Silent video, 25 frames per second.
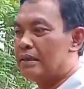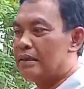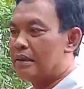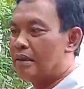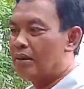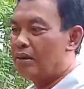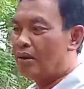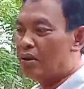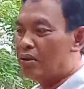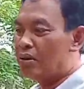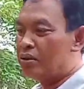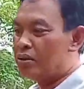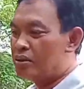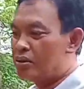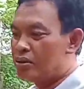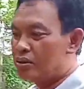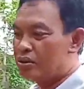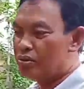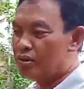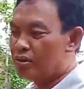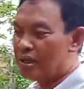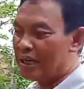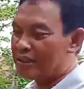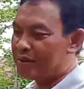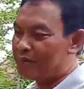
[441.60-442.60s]
Oh
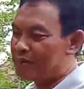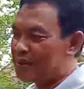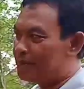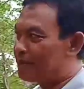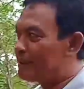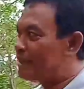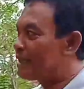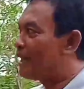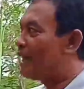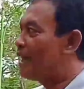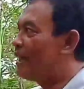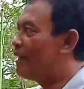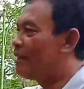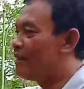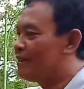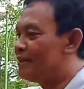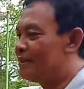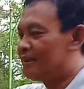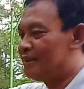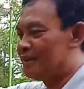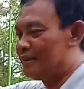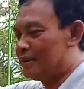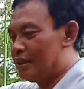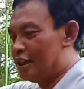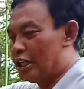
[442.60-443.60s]
juga teman-teman ya
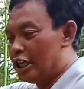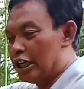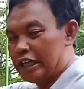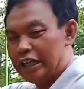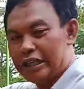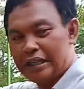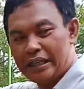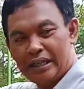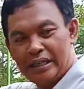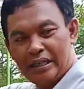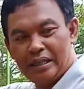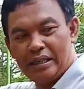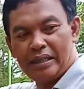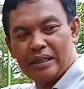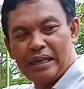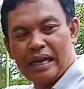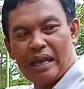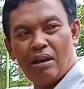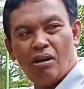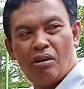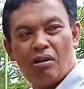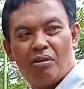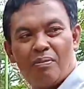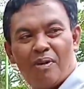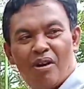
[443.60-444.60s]
ini
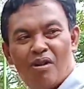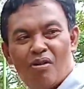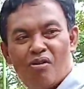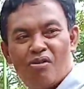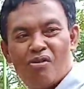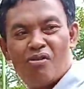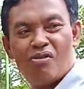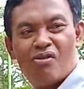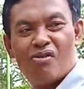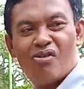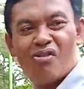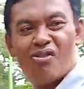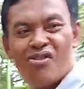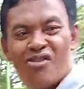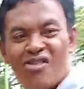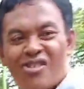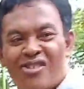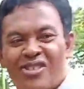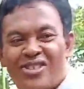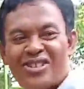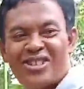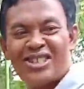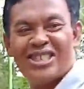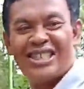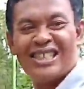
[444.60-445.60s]
kalau mau
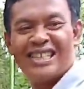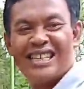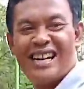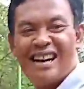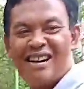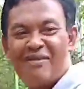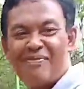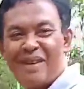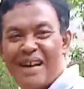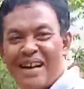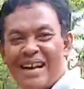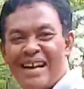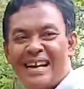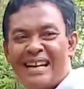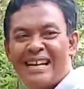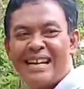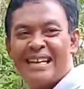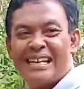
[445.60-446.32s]
apa